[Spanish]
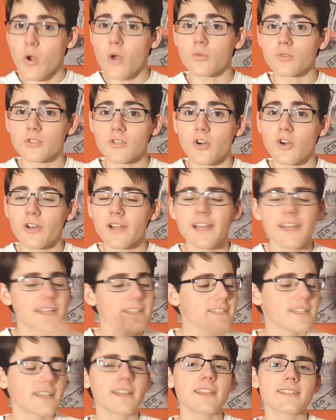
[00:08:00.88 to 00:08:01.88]
su autor,
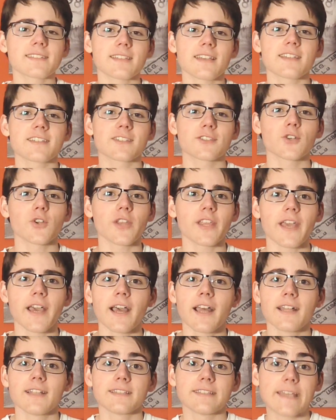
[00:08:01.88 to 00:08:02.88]
llena esta
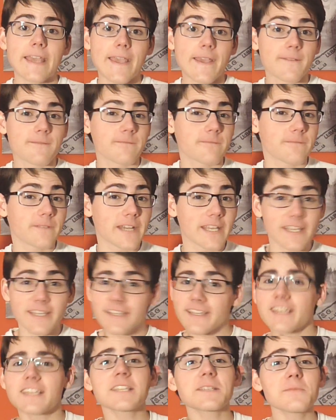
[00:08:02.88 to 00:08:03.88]
historia de
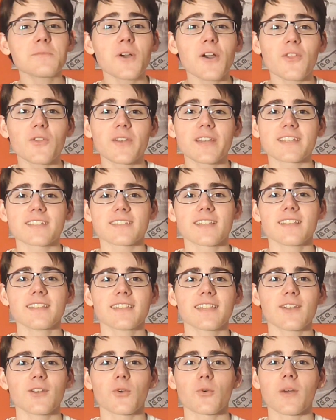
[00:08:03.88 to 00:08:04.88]
friquismo
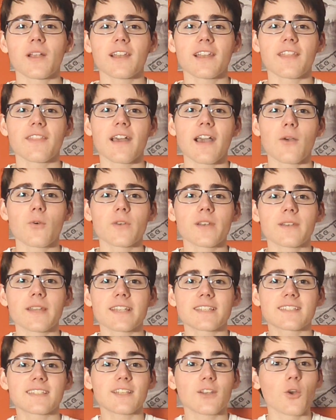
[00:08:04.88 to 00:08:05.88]
adolescente, lo cual le da un
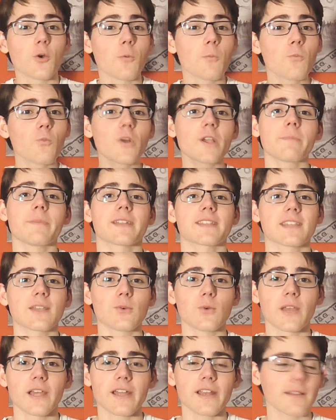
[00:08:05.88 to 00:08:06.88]
estilo muy
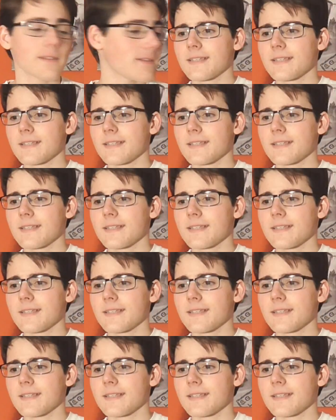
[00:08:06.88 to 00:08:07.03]
particular.